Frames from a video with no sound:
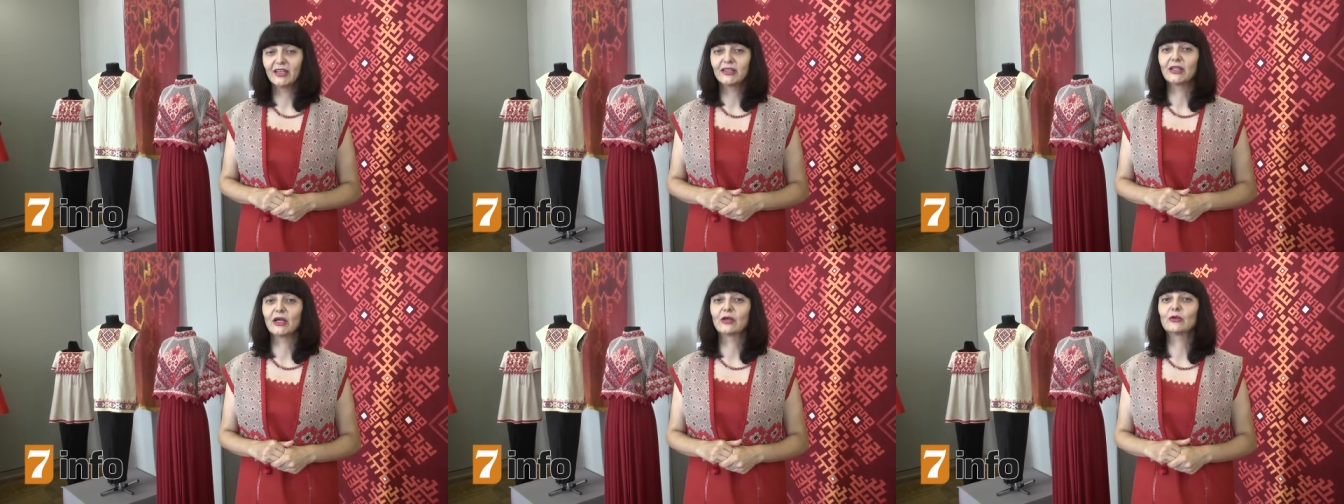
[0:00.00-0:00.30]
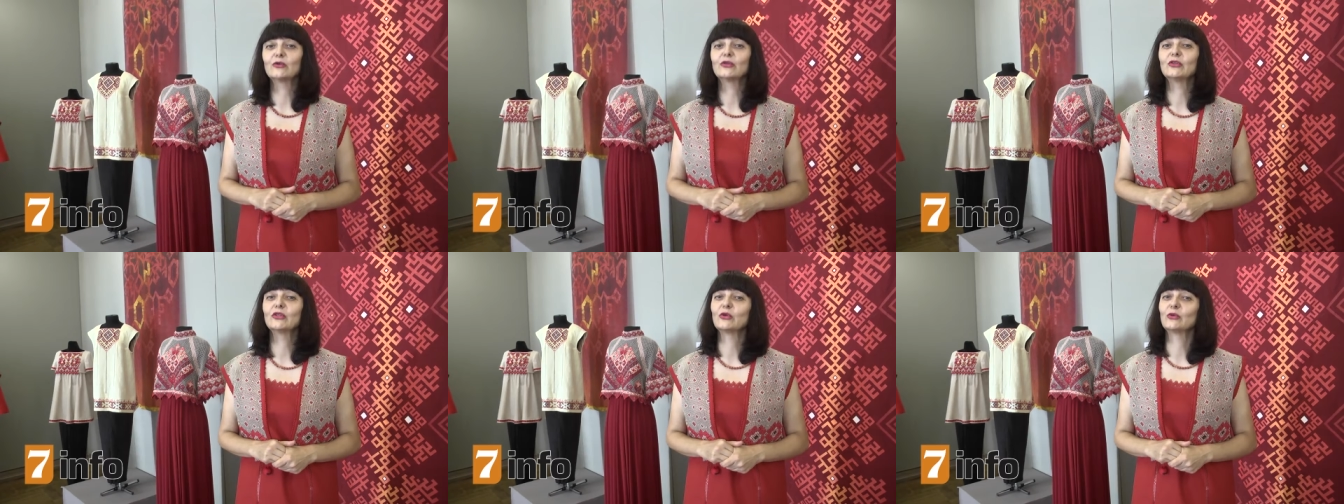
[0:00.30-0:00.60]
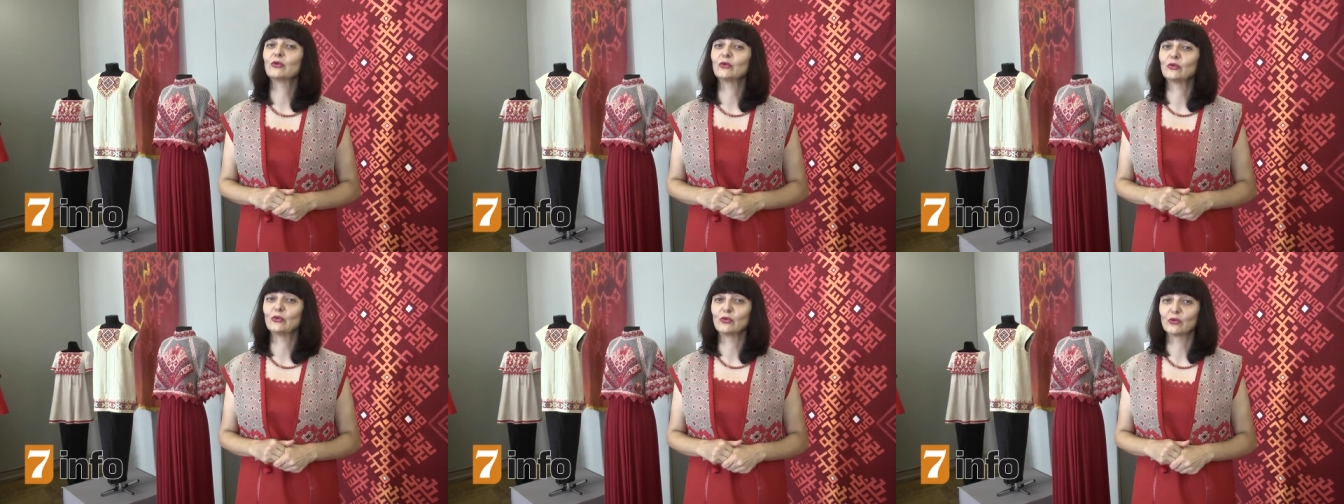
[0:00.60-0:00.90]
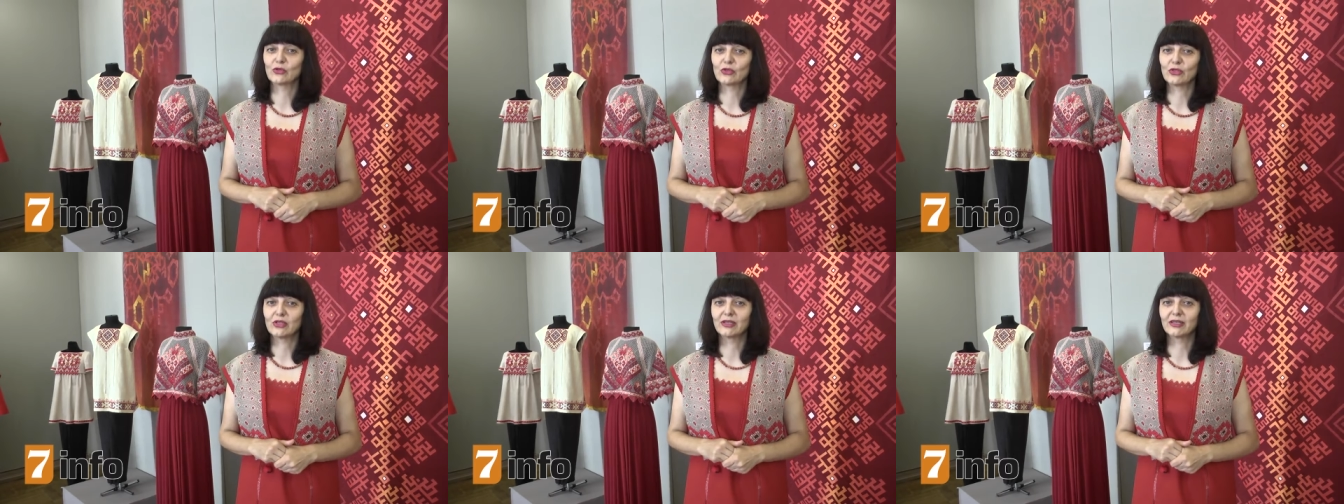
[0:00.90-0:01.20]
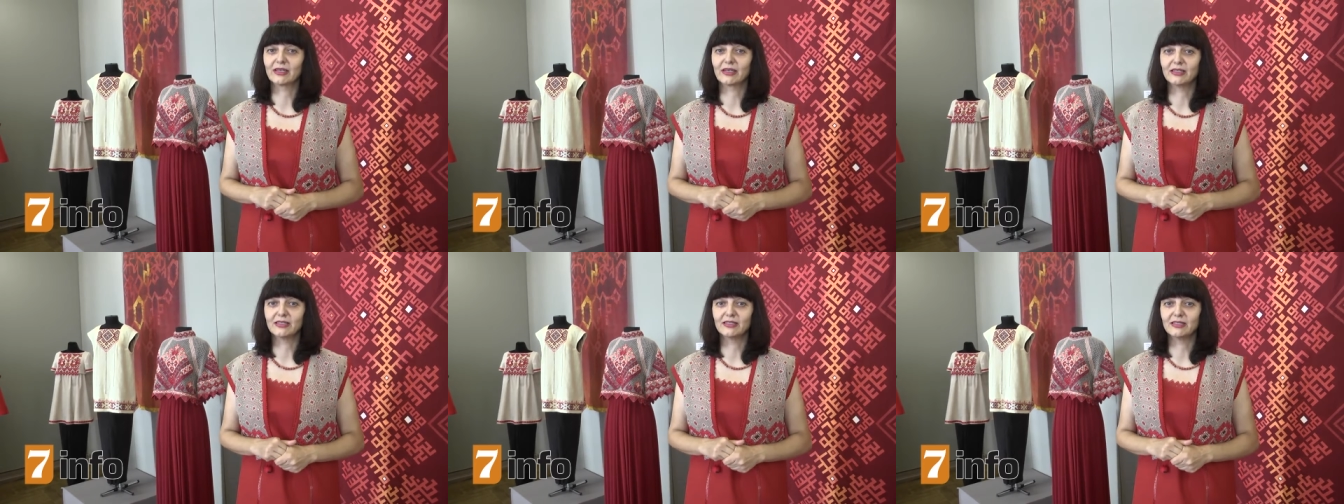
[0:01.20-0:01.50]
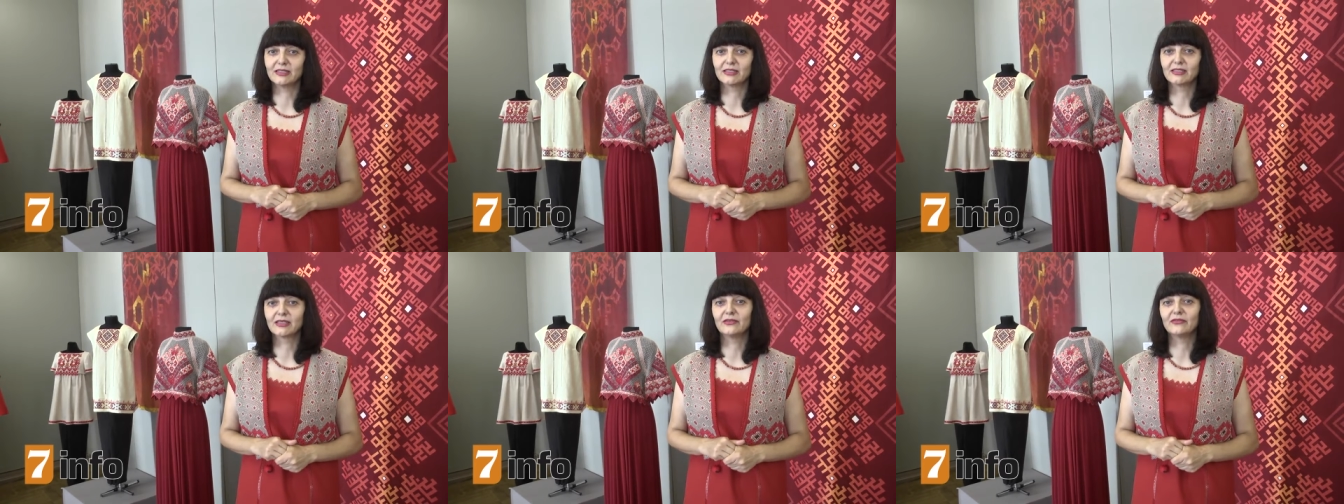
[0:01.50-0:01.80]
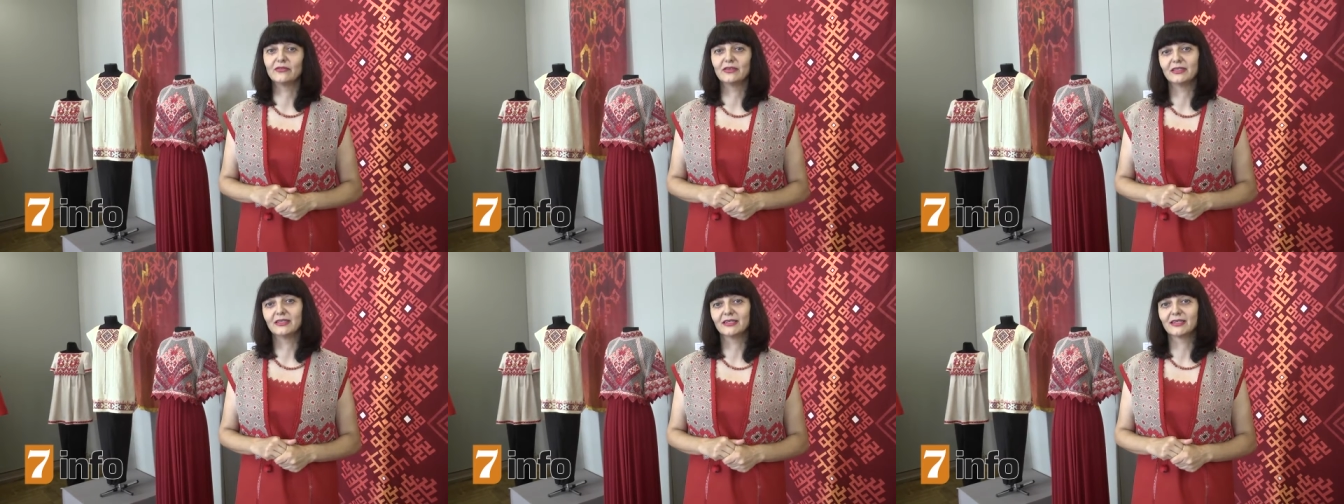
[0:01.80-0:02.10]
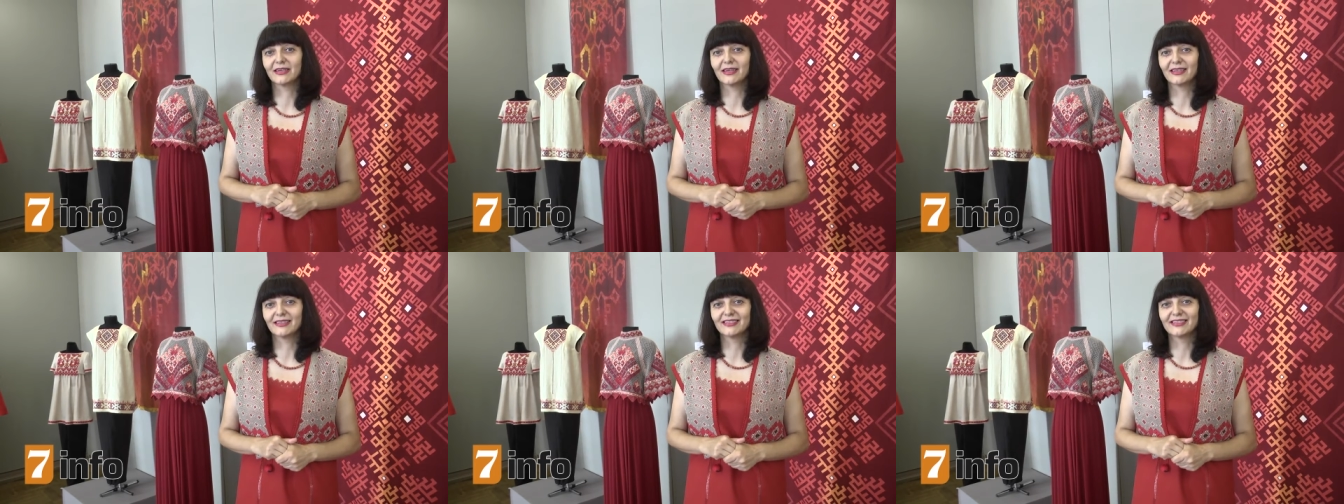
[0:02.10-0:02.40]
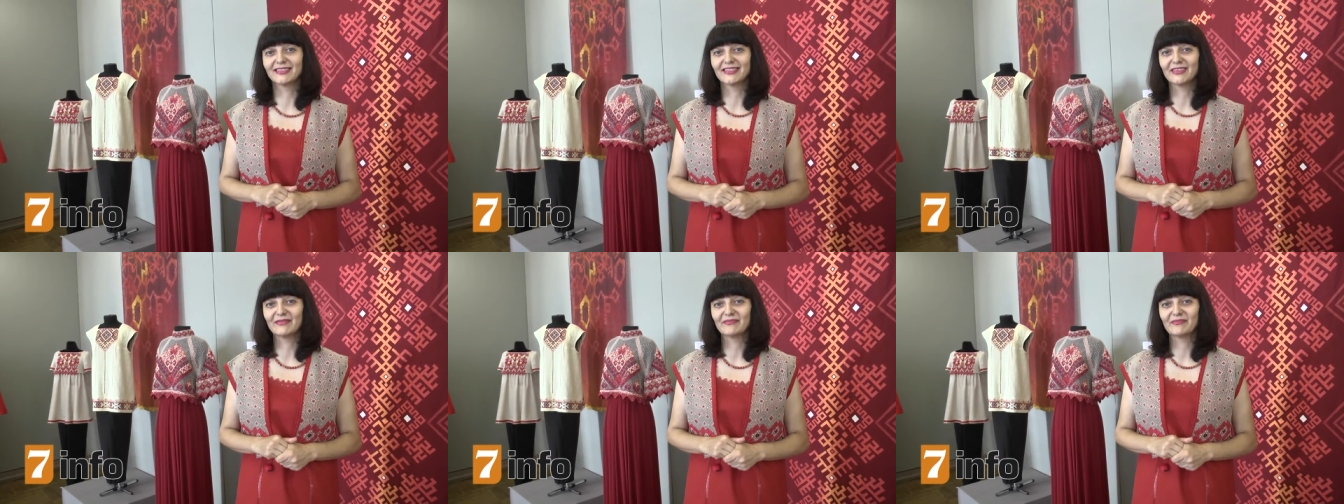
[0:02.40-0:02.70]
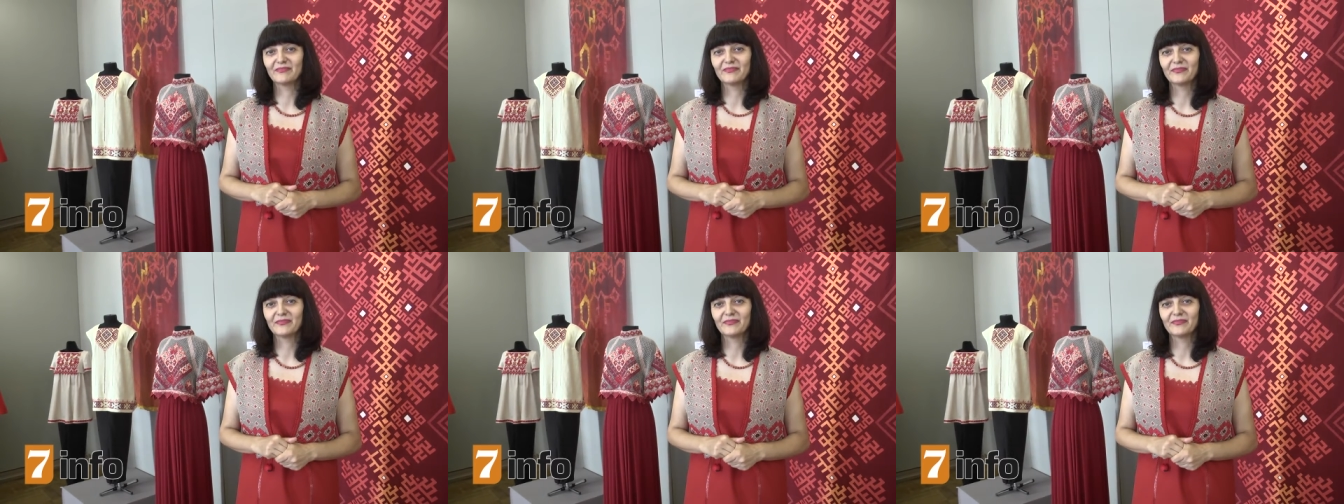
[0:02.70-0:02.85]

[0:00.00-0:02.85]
народный художник Российской Федерации –